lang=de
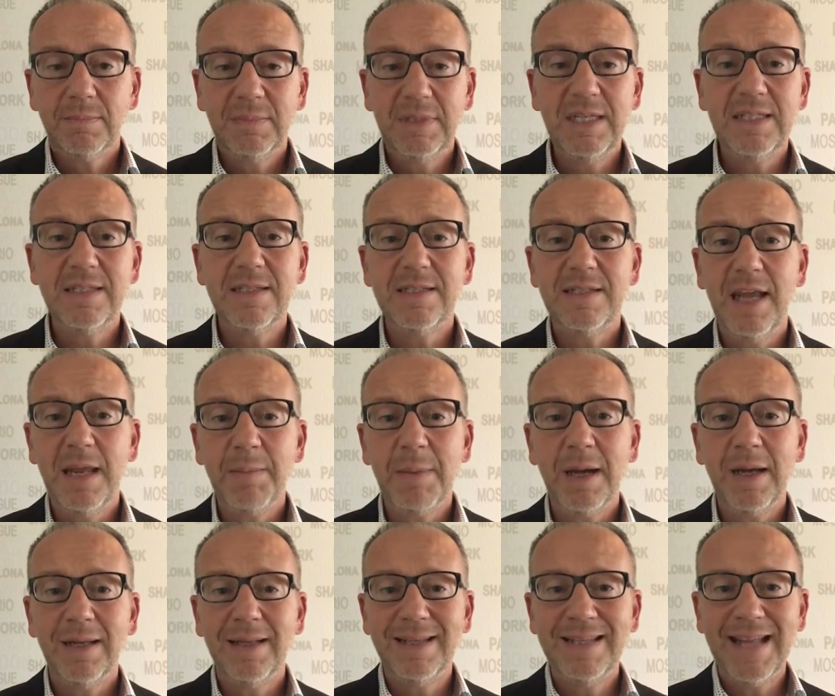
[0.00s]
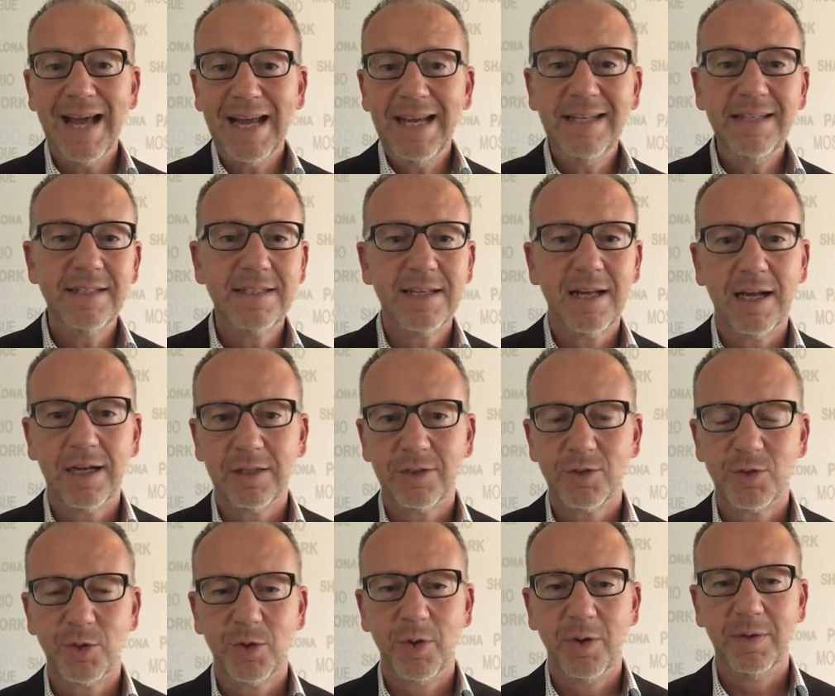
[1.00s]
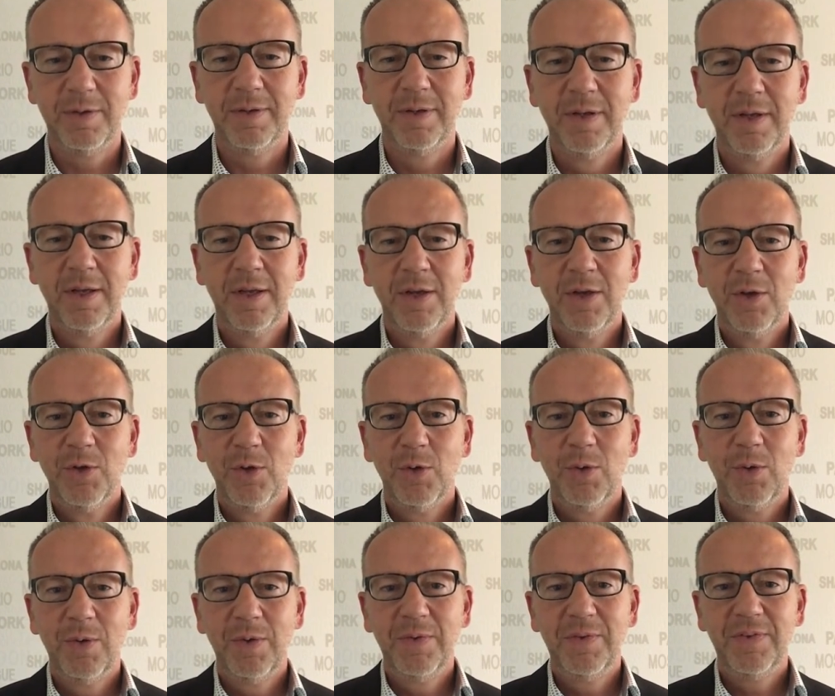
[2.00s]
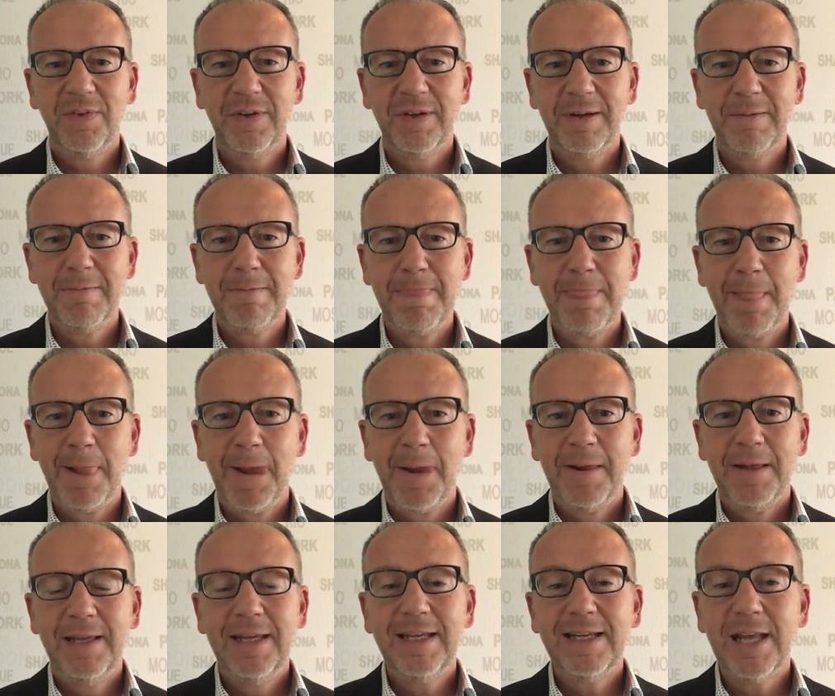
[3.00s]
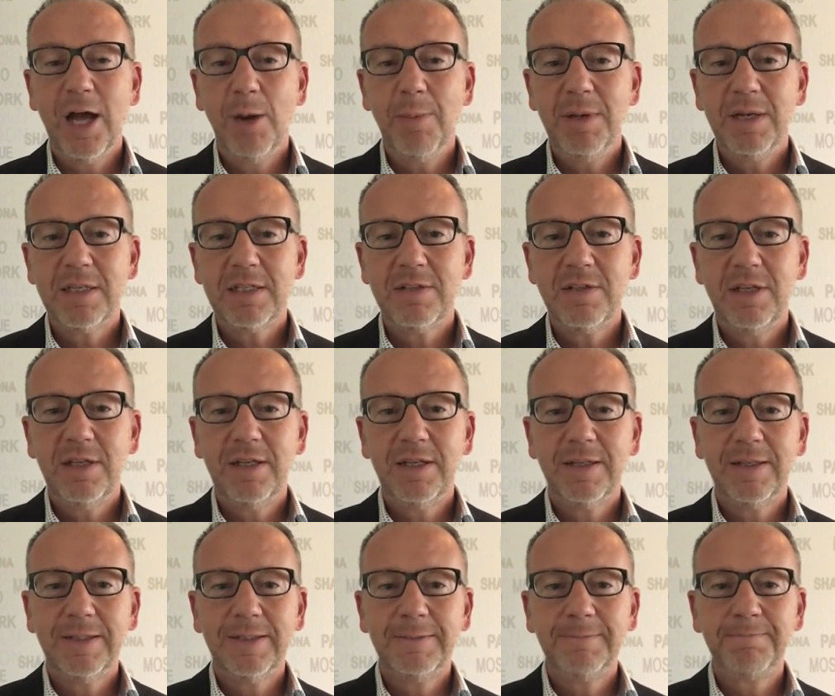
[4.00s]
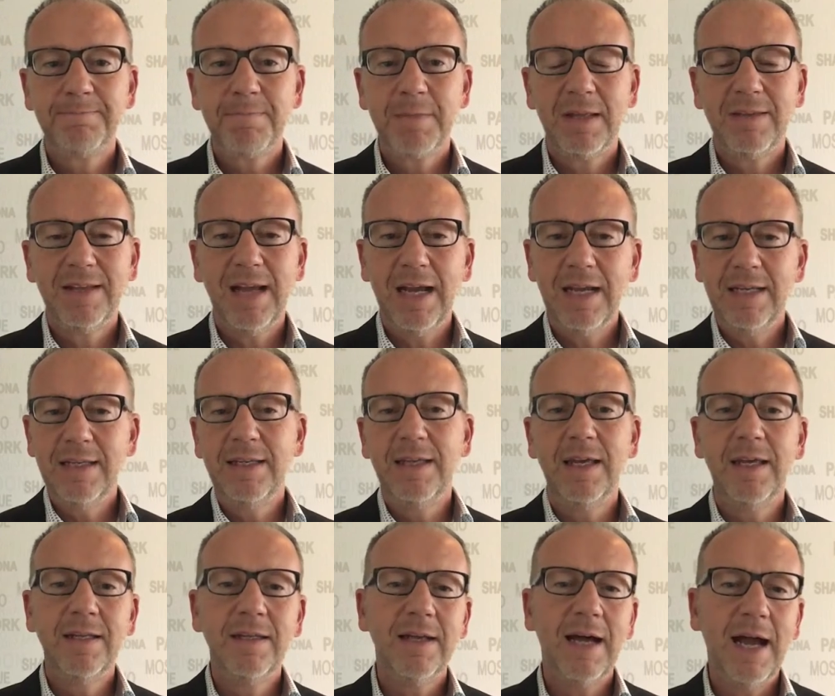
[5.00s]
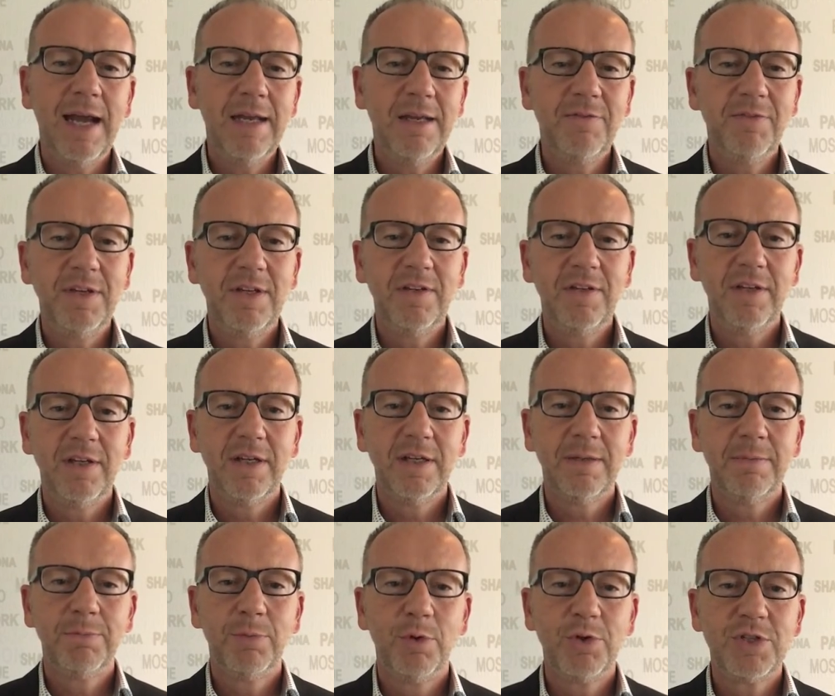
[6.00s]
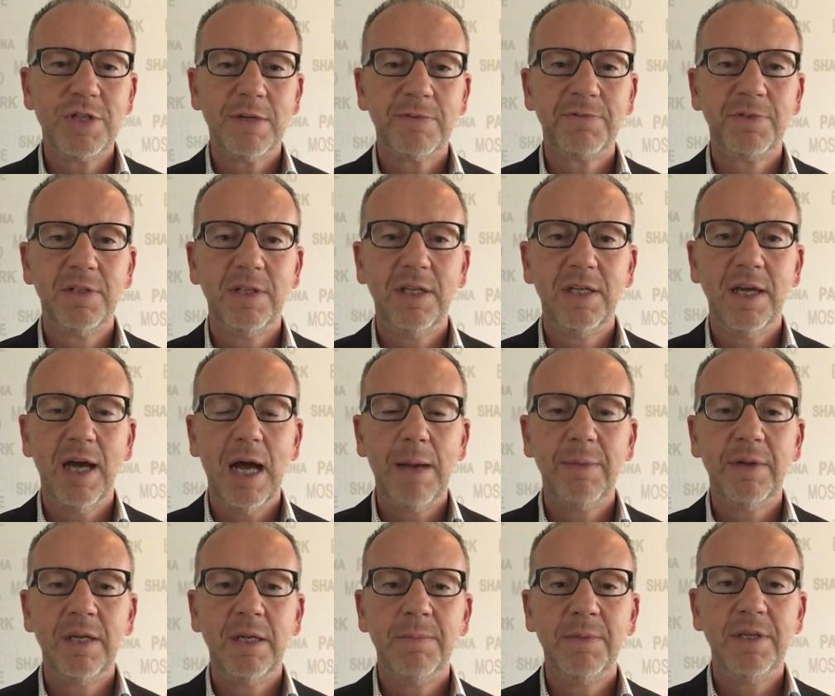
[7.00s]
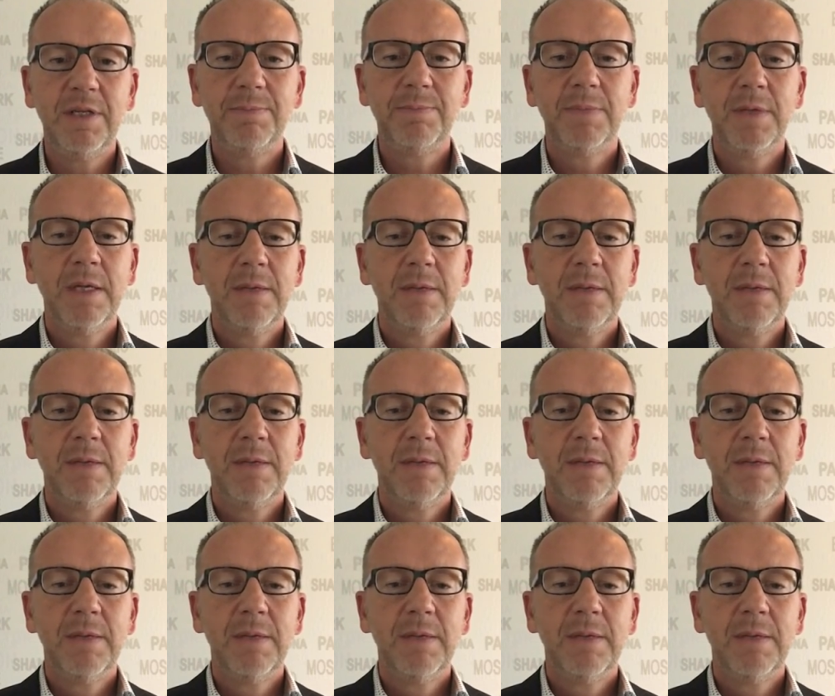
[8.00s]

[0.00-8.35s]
dieses Thema Nein sagen zu können. Und ähm, ich glaube, dass ich ähm, dahingehend eine wichtige Botschaft für dich habe, nämlich